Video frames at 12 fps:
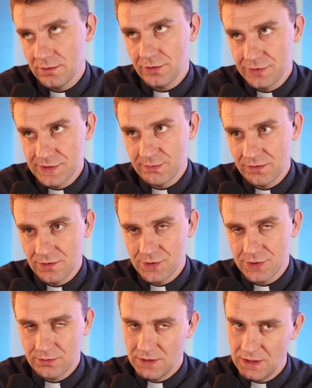to z
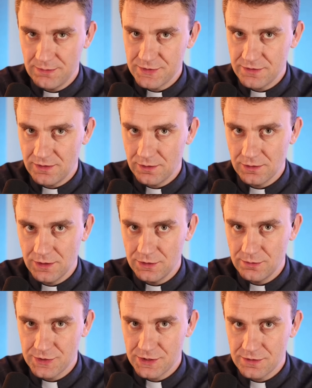pewnością najlepsze warunki
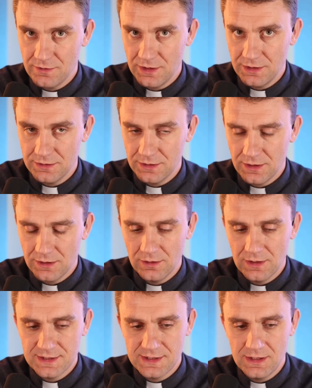do przeżywania tych
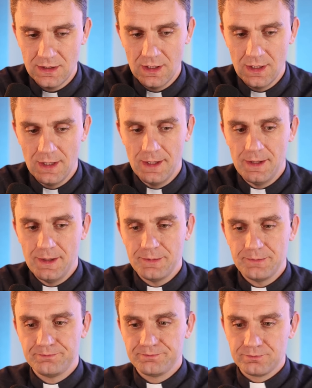rekolekcji.
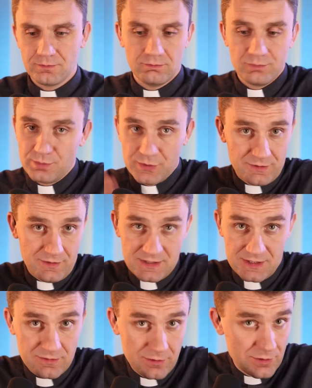
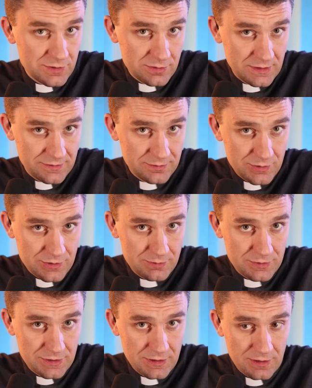Pozwiedzasz Wrocław,
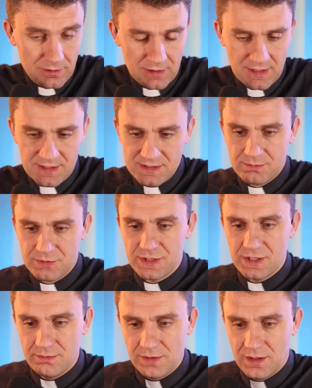może przy tej okazji.
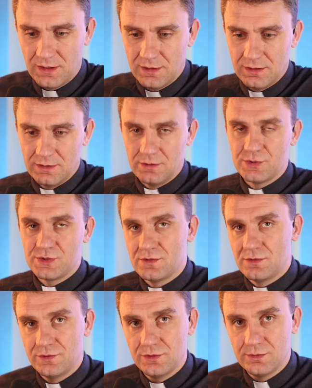Przepiękny
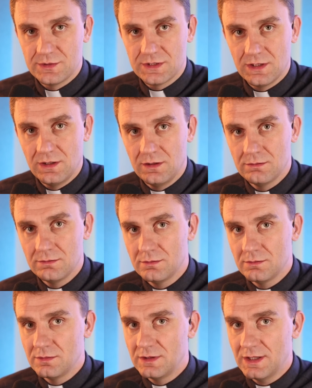Ostrów Tumski,
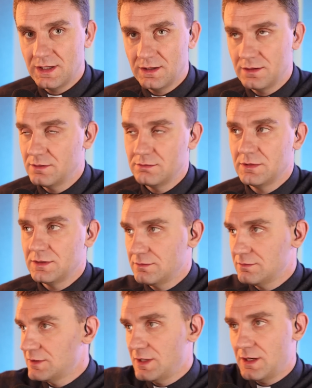na
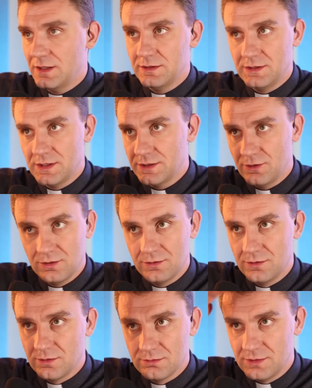tereny nad
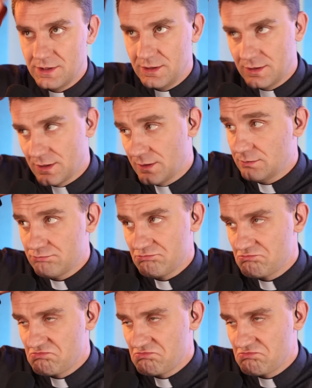Odrą, rynek.